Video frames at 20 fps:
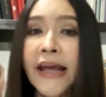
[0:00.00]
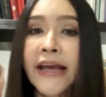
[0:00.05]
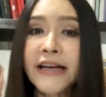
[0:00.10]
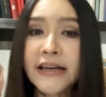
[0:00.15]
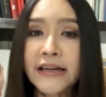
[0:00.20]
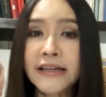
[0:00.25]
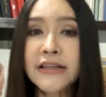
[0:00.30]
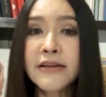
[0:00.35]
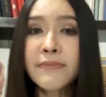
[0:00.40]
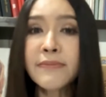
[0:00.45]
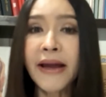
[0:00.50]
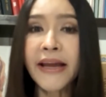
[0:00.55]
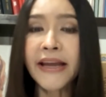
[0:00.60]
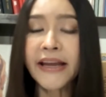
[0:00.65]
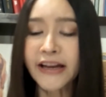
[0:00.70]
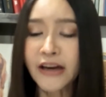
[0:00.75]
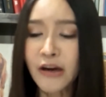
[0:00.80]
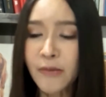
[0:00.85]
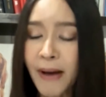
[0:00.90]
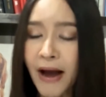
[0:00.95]
ไรเกิดขึ้นมาอี
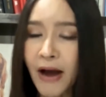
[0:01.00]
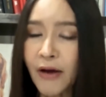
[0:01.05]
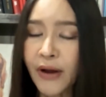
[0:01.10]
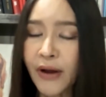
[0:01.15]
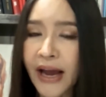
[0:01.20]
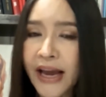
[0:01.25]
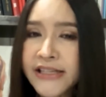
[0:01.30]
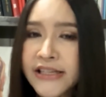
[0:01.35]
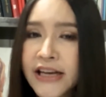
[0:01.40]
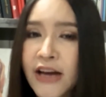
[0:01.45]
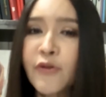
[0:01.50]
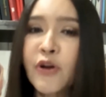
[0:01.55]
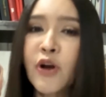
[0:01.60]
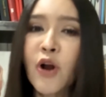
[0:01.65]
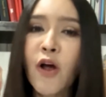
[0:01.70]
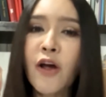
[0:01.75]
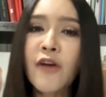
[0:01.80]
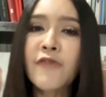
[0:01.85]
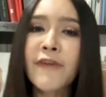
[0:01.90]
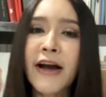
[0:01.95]
กหรือเปล่านะให้อาจารย์วิเค
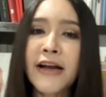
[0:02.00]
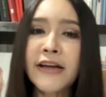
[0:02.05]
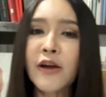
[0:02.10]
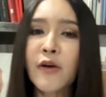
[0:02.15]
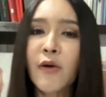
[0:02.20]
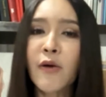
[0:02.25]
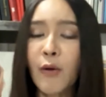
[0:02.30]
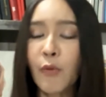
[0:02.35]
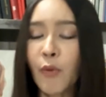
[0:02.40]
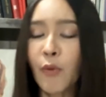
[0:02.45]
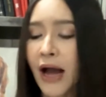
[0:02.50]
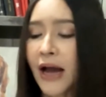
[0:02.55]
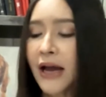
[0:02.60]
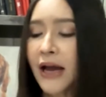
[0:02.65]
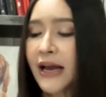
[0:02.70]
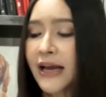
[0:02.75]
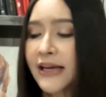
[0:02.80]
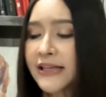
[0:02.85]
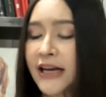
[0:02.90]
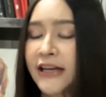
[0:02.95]
ราะห์ให้ฟังดีกว่าว่า
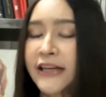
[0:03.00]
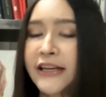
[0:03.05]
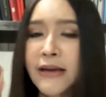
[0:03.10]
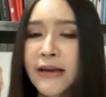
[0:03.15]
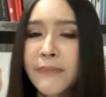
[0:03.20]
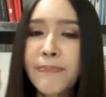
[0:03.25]
จากนี้